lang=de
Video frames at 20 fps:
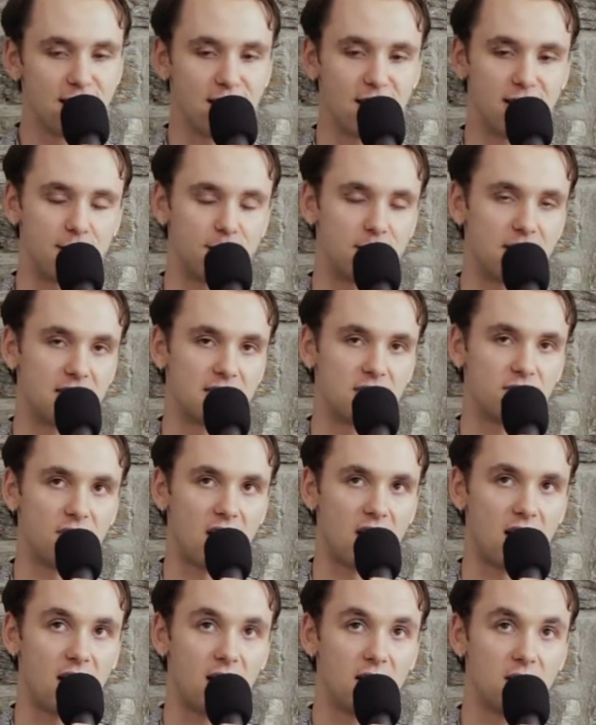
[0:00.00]
Ähm, es
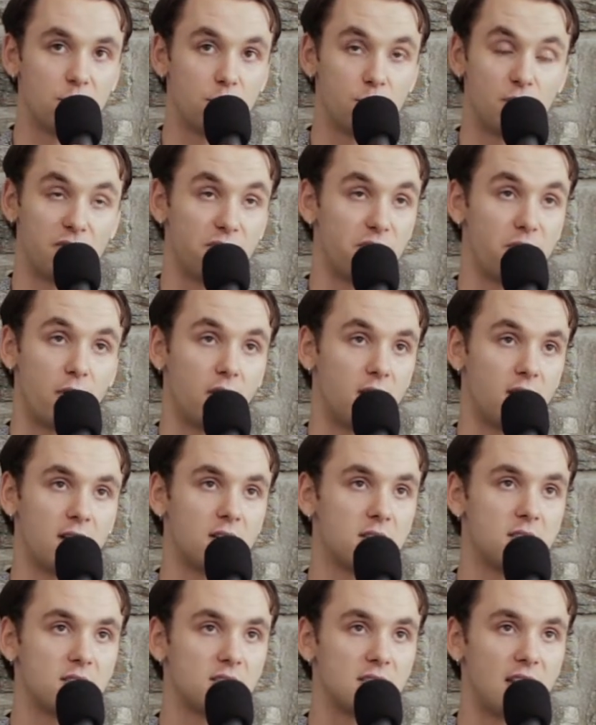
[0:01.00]
war
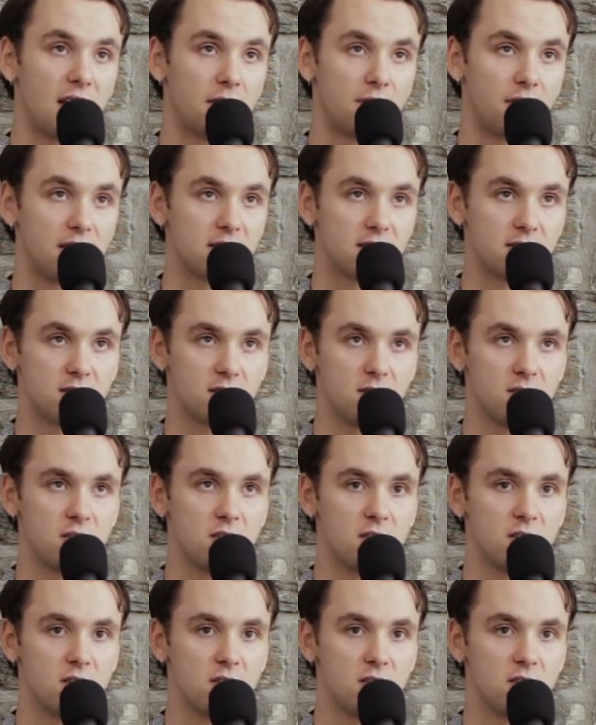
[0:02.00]
überfordernd zeitweise.